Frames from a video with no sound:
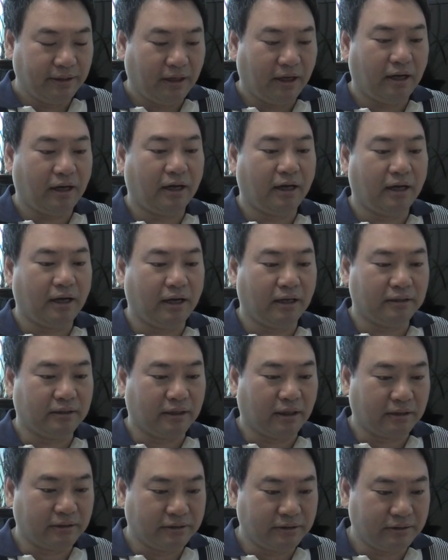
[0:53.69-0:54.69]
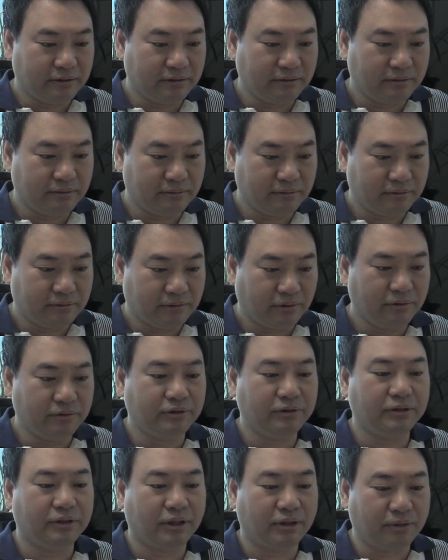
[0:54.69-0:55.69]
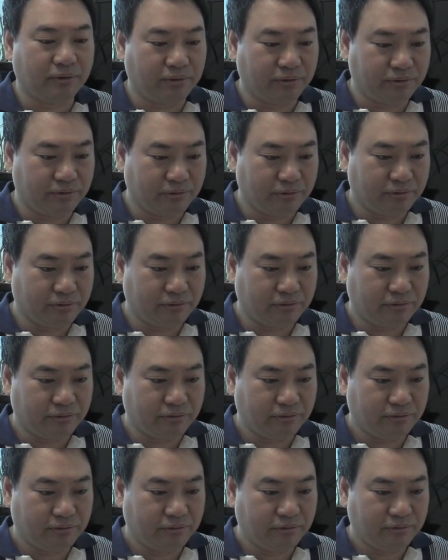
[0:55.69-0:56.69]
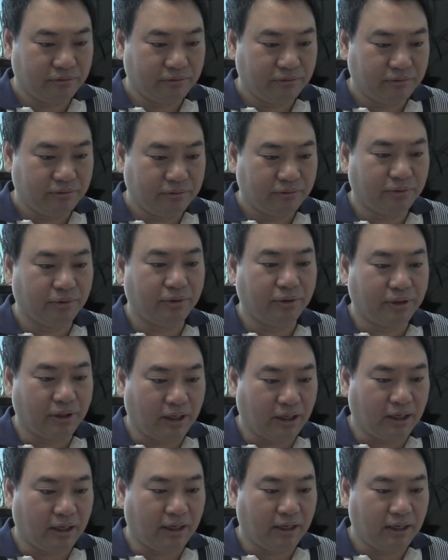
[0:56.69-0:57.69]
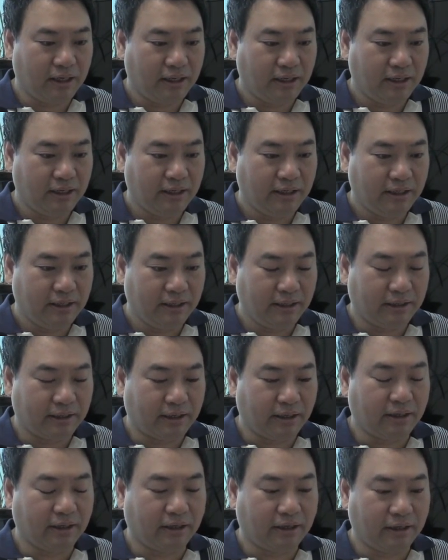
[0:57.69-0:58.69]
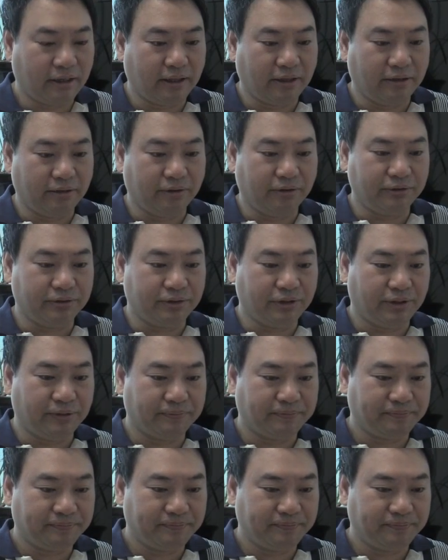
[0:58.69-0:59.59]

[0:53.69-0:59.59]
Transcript: 아 당신 선지자로 소이다 예, 깨닫게 되는 거죠.